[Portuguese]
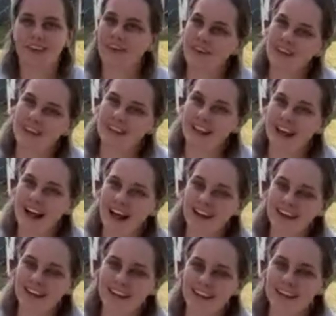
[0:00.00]
Olá,
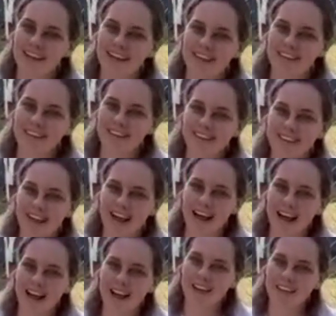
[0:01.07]

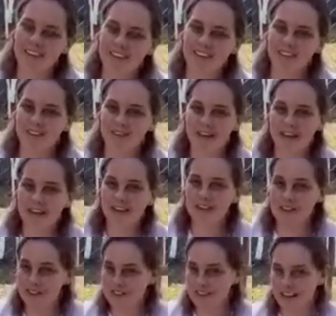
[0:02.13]
crianças! Tudo bem com
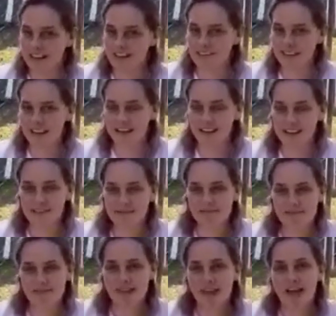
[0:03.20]
vocês aí?
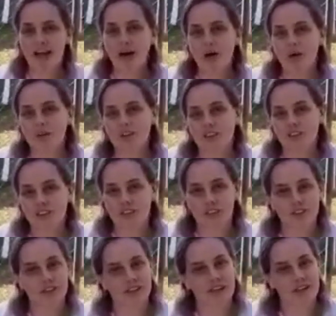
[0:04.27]
Hoje a tia
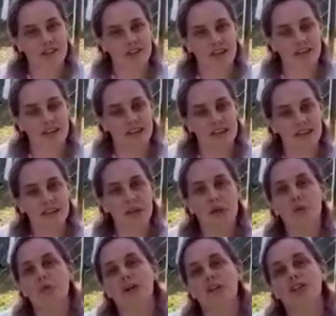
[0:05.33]
veio trazer aqui
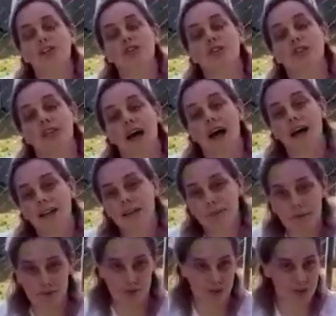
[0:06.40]
uma atividade
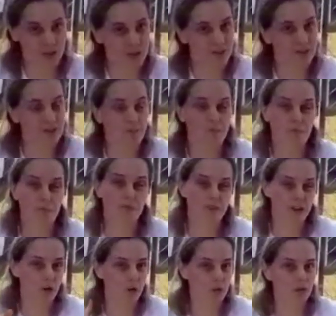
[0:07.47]
para vocês de
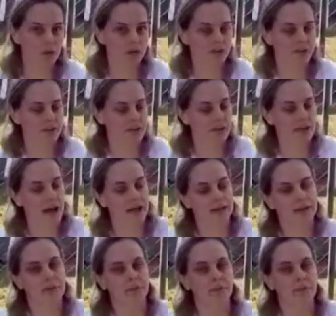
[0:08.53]
psicomotricidade.